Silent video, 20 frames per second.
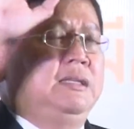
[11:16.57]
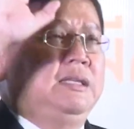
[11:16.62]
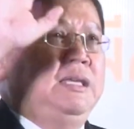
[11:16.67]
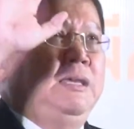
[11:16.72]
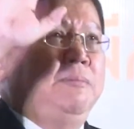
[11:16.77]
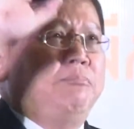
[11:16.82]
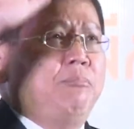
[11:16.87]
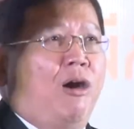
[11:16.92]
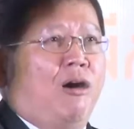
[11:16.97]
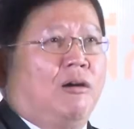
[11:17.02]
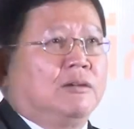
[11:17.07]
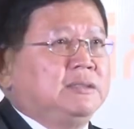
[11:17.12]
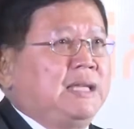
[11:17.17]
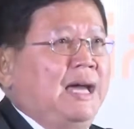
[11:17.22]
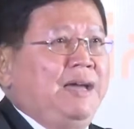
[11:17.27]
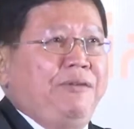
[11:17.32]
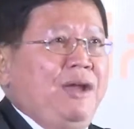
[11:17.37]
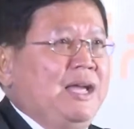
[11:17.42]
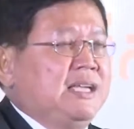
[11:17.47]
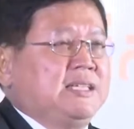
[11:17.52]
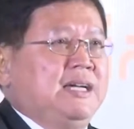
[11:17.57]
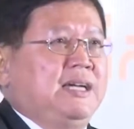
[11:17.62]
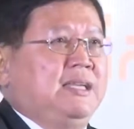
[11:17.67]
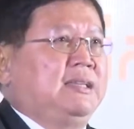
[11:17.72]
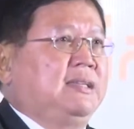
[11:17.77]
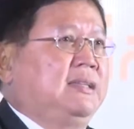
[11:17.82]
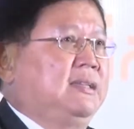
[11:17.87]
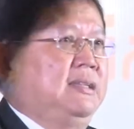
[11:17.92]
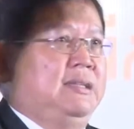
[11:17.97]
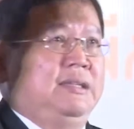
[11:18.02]
ที่มองดิเรกชัน
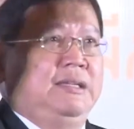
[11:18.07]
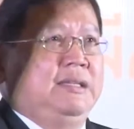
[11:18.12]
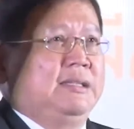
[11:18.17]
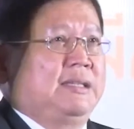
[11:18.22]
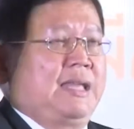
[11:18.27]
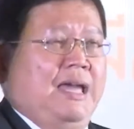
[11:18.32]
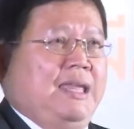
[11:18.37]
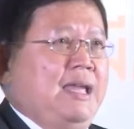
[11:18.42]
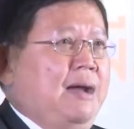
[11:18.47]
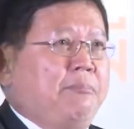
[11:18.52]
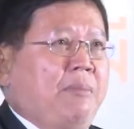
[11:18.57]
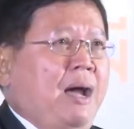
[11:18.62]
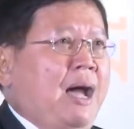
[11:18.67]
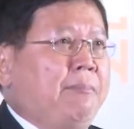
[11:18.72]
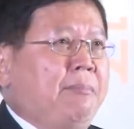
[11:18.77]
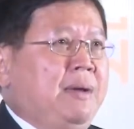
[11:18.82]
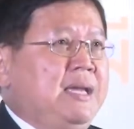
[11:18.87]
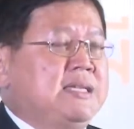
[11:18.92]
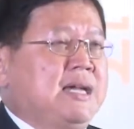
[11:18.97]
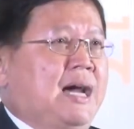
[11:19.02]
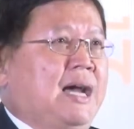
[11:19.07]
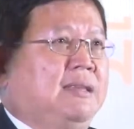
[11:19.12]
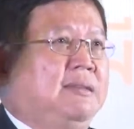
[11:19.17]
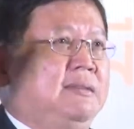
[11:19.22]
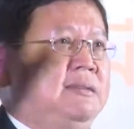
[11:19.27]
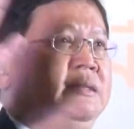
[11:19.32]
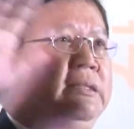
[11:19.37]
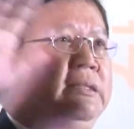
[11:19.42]
แต่ยังมากไม่ชัด